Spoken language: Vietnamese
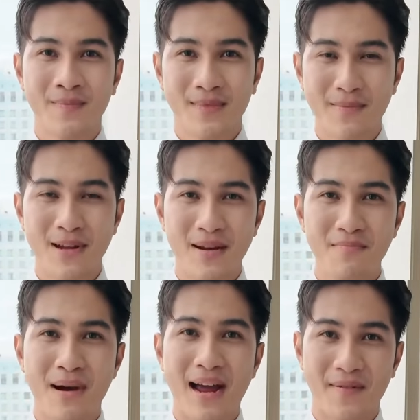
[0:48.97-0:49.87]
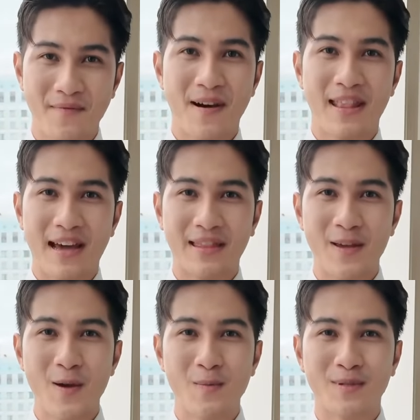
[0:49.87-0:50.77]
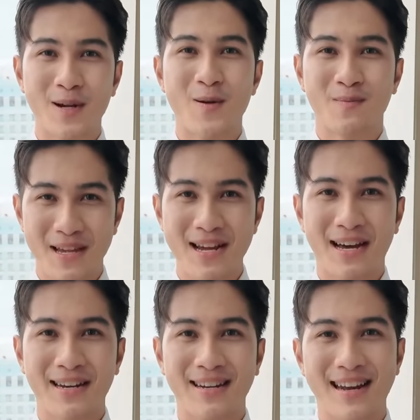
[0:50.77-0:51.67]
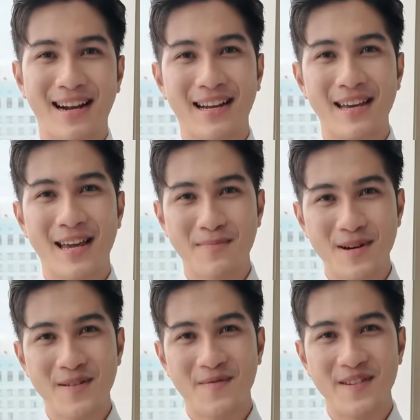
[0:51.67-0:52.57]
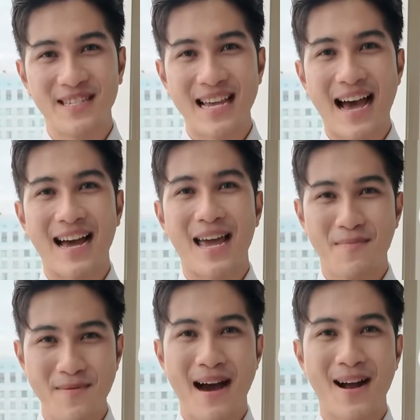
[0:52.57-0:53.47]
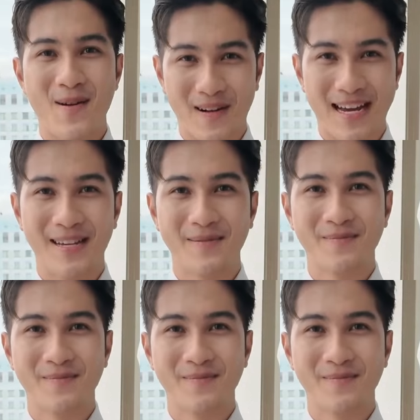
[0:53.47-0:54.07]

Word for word: Tiếp đến bạn và nhà tuyển dụng sẽ cùng tiến hành đăng ký các bước visa EP3 còn lại.